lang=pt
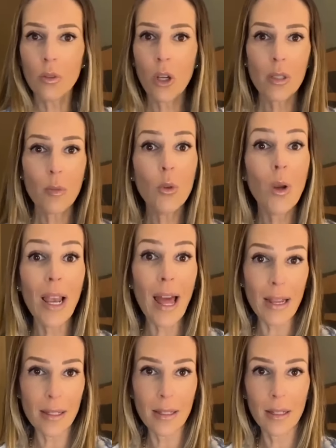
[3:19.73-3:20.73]
nossa, muito
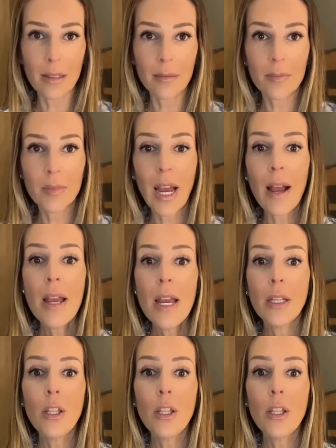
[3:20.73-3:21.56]
clássica, tá?